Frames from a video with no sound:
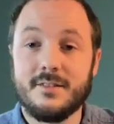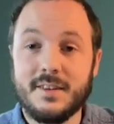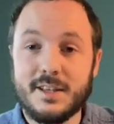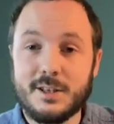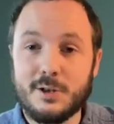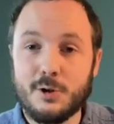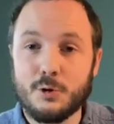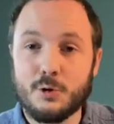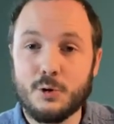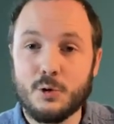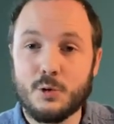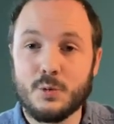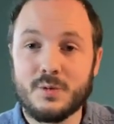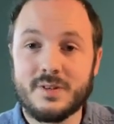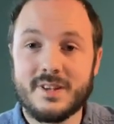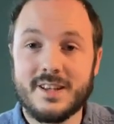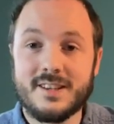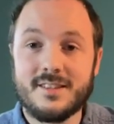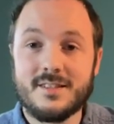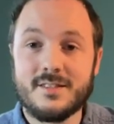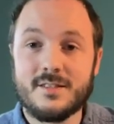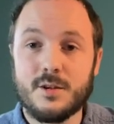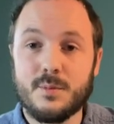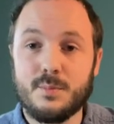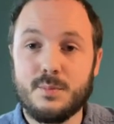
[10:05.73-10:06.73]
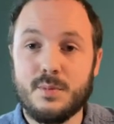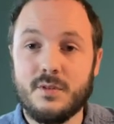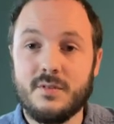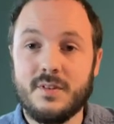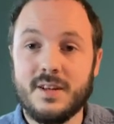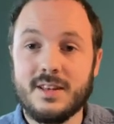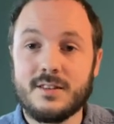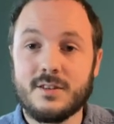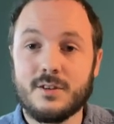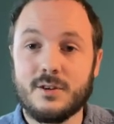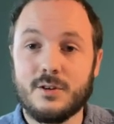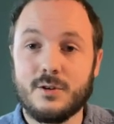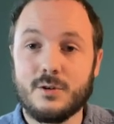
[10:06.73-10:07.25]
vecteurs de contexte peuvent
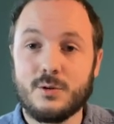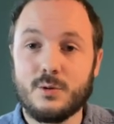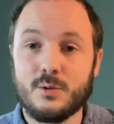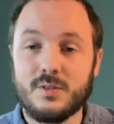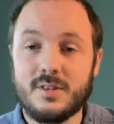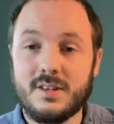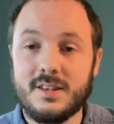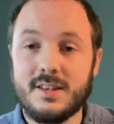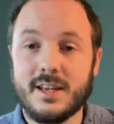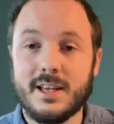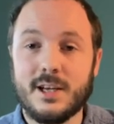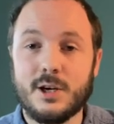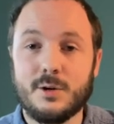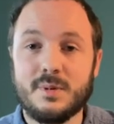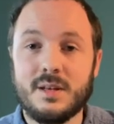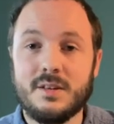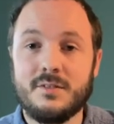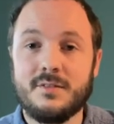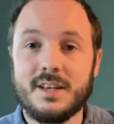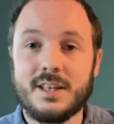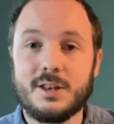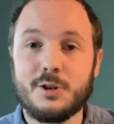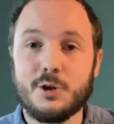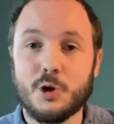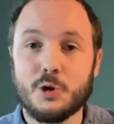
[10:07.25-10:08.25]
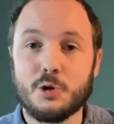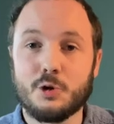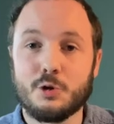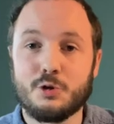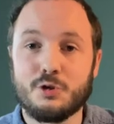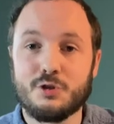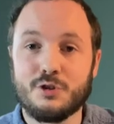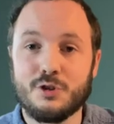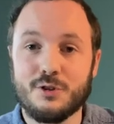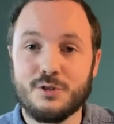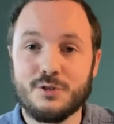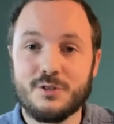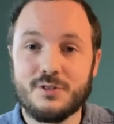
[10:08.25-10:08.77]
être considérés comme des vecteurs de
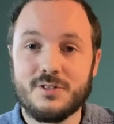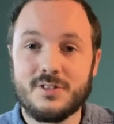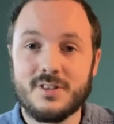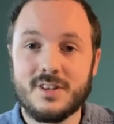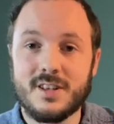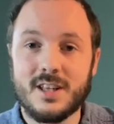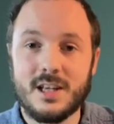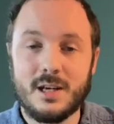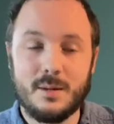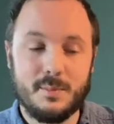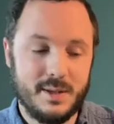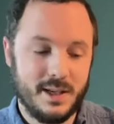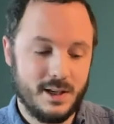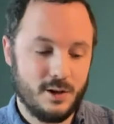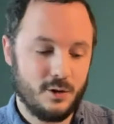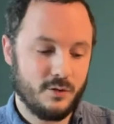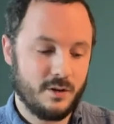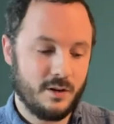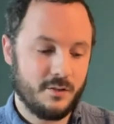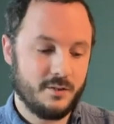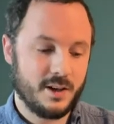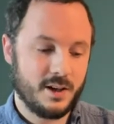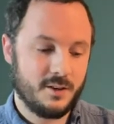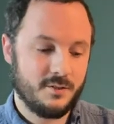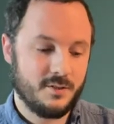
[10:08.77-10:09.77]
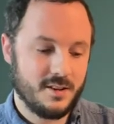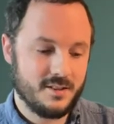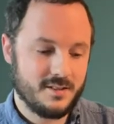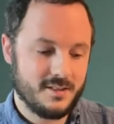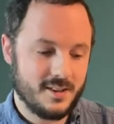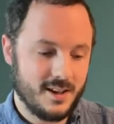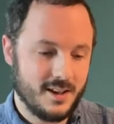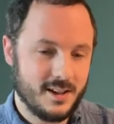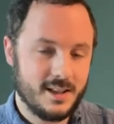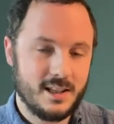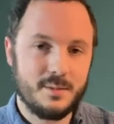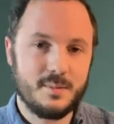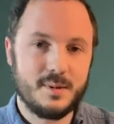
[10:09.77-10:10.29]
sens. Eh bien, on va vérifier
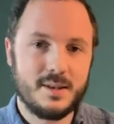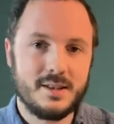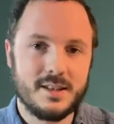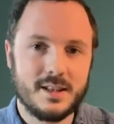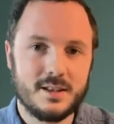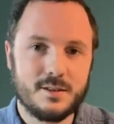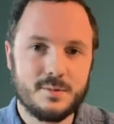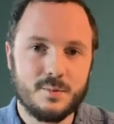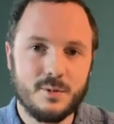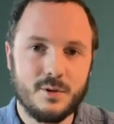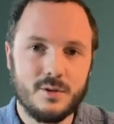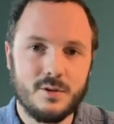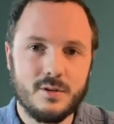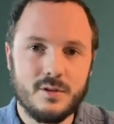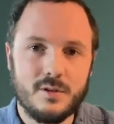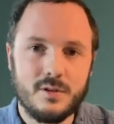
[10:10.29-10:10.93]
ça immédiatement.